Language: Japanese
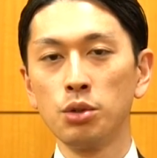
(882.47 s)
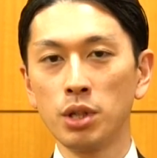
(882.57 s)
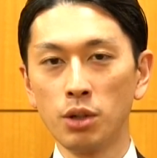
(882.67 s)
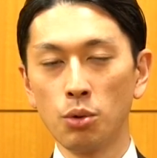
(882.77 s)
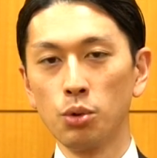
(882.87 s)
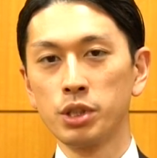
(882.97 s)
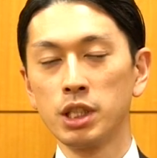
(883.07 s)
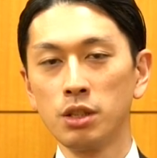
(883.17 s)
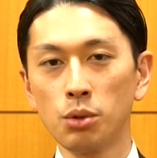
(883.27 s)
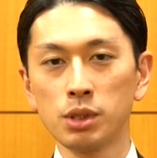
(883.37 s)
空気をこう
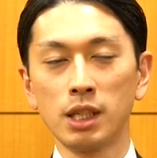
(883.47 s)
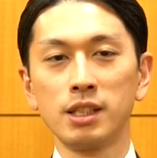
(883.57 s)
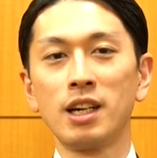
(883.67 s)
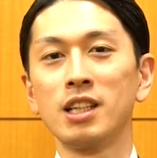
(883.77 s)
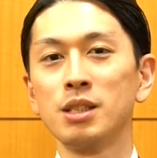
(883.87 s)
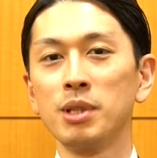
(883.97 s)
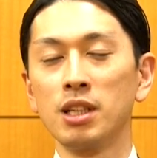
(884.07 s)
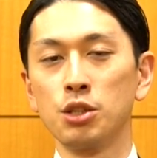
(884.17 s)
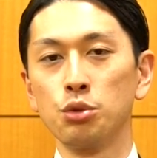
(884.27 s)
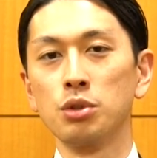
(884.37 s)
振動させ始め
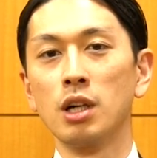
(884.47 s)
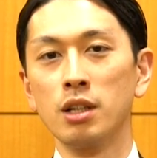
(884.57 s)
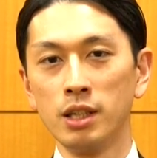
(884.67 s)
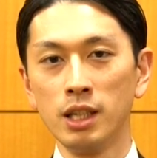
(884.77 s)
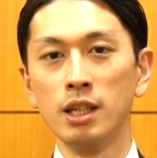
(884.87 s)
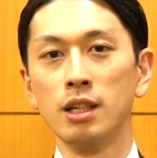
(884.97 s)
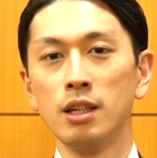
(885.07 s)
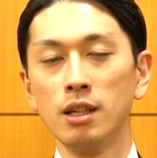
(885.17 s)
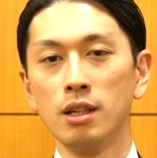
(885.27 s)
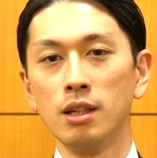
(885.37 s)
た瞬間に